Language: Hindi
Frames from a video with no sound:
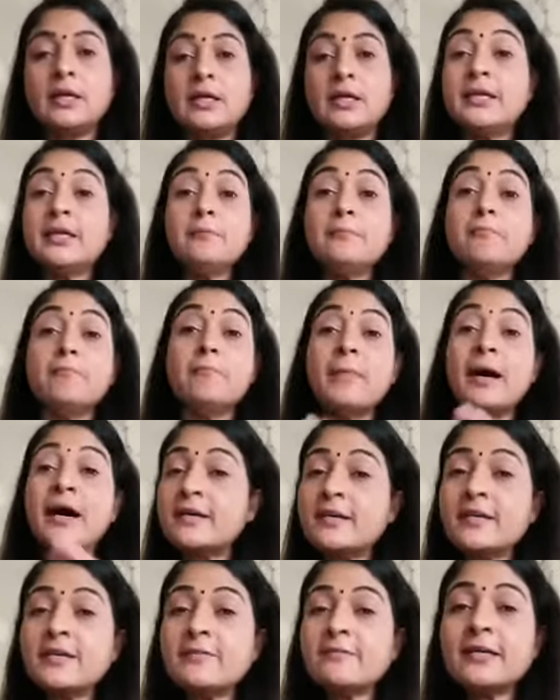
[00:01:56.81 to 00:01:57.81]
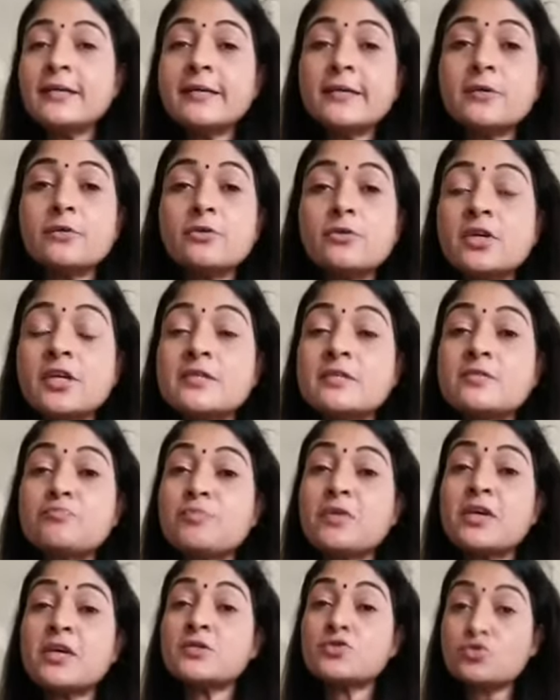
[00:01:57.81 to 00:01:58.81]
लेकिन मारने वाले कौन है इस
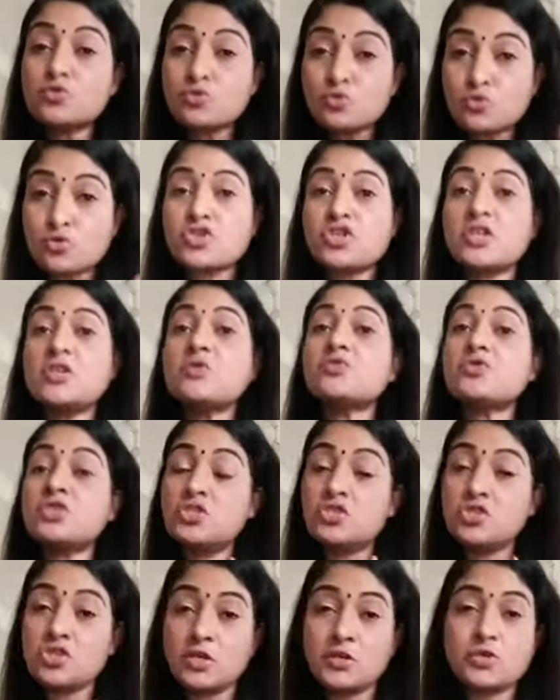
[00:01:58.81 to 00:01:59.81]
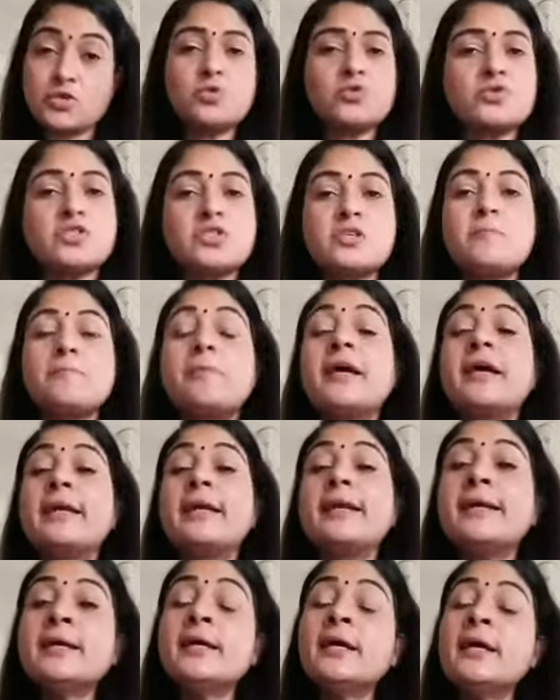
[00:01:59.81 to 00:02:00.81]
पर सोचें उसकी जांच हो उससे
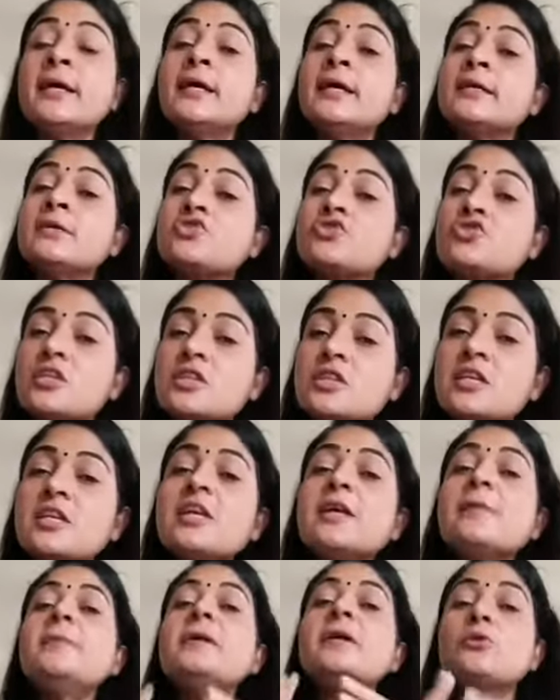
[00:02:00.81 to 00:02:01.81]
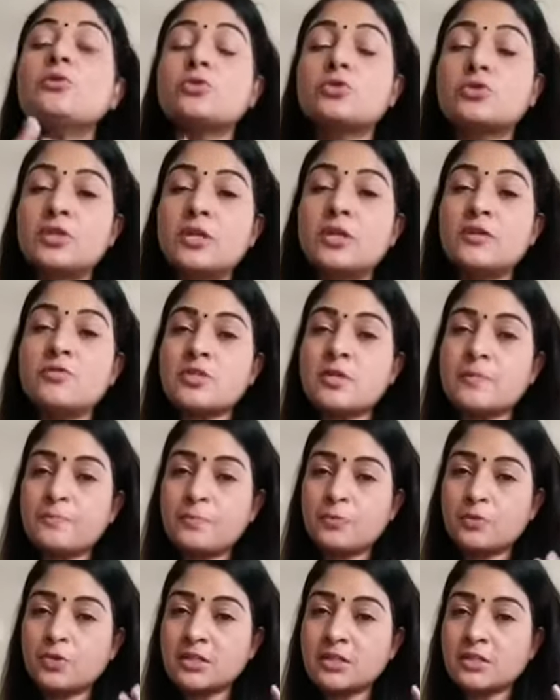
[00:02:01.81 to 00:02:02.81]
पहले जितने भी लोग थे वो उसे
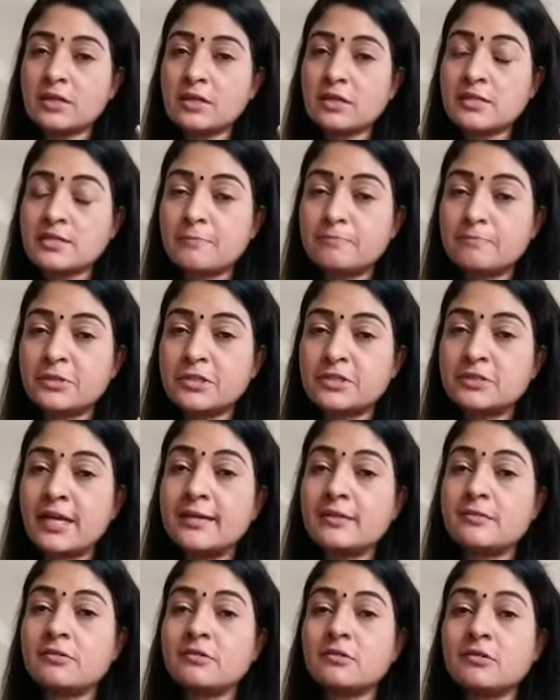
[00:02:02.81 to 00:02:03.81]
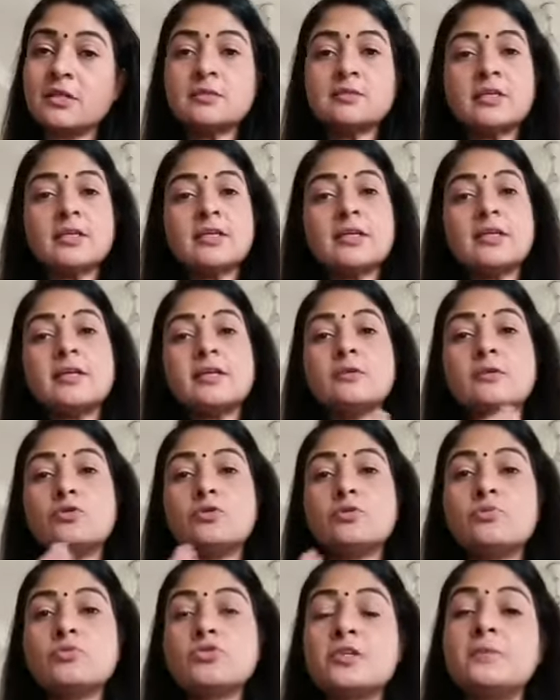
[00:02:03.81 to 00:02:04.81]
पूरी तरह सांप्रदायिक रंग देने
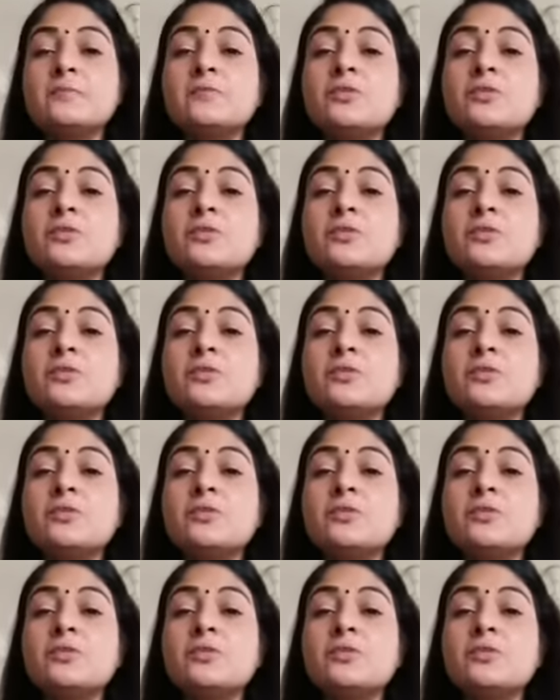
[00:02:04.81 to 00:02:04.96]
हिंदू मुस्लिम